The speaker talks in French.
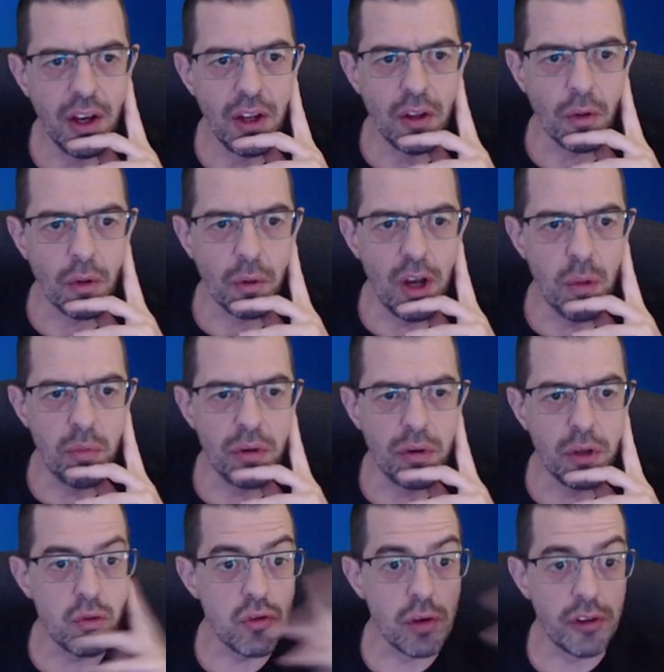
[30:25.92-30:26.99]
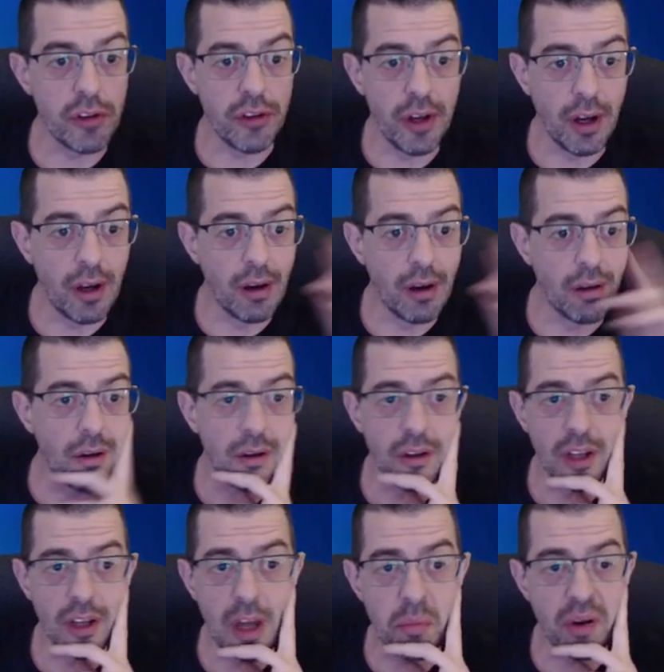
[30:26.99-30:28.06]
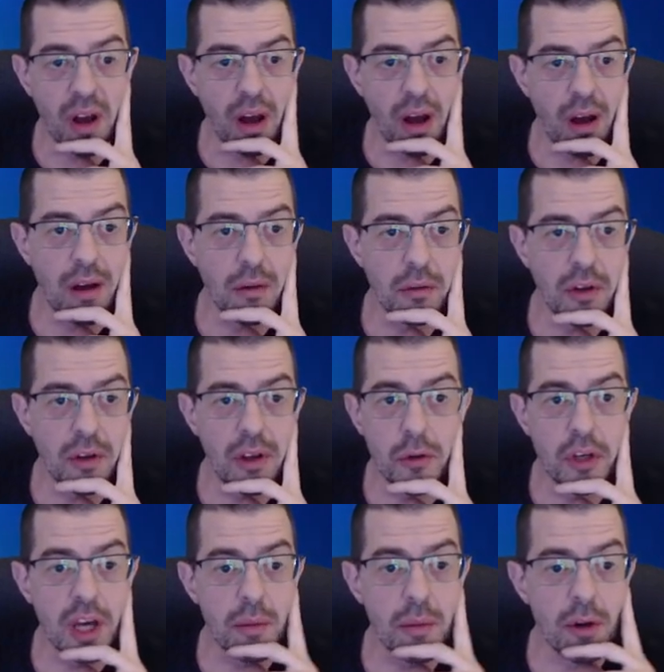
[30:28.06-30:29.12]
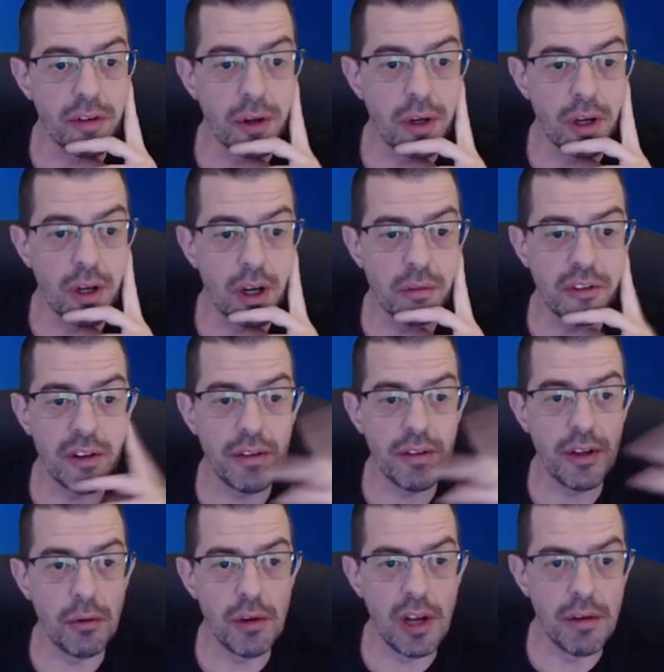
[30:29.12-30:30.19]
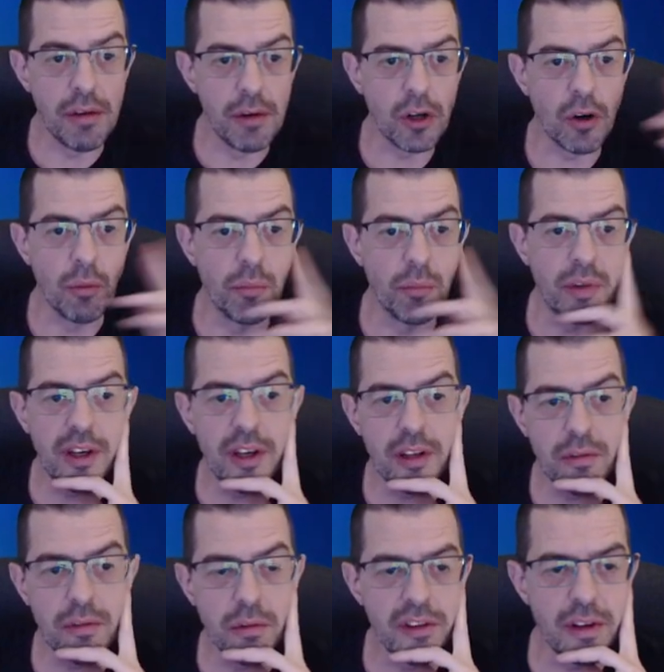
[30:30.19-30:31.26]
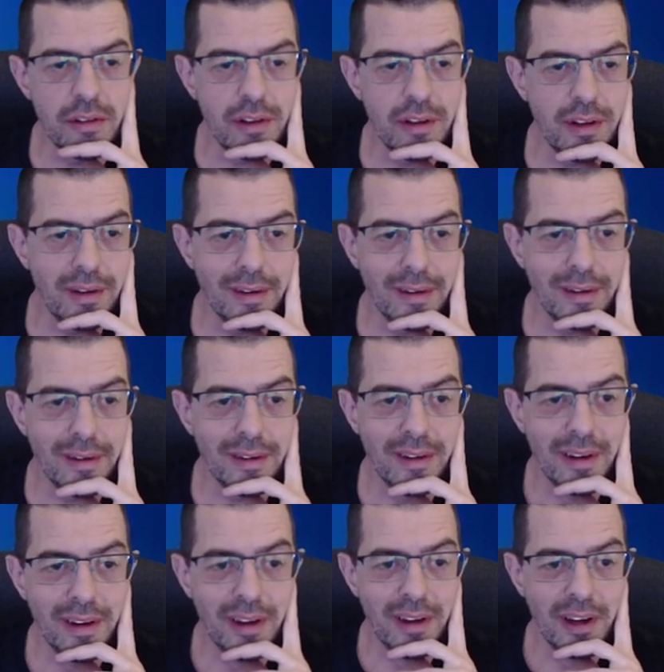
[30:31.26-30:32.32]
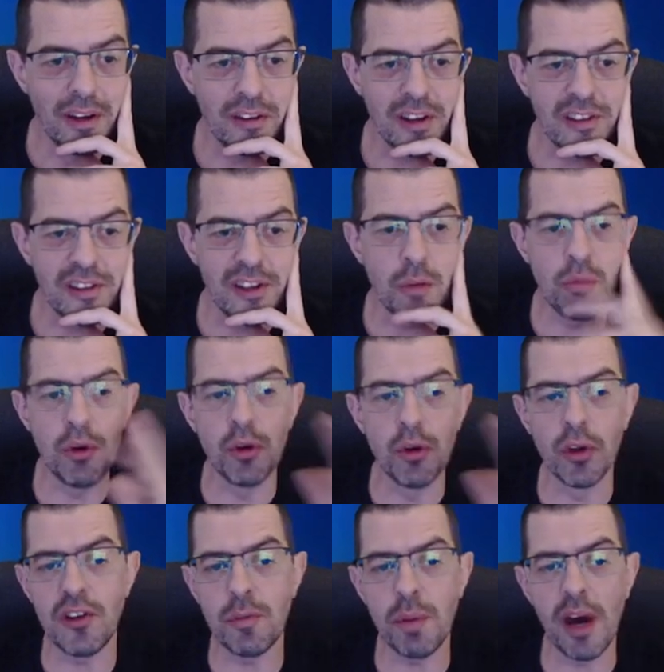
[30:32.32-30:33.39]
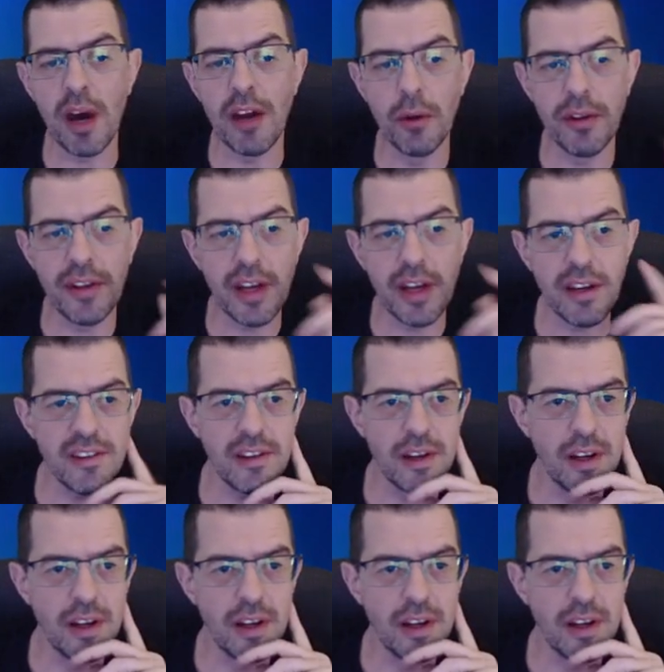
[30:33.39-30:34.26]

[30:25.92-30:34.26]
Donc vous voyez, vous pouvez tout choisir. Hein. Euh, il y en a plein. Vous avez du Game Over, vous avez du Level Complete, vous avez... Euh, ça, c'est plutôt des sprites de texte.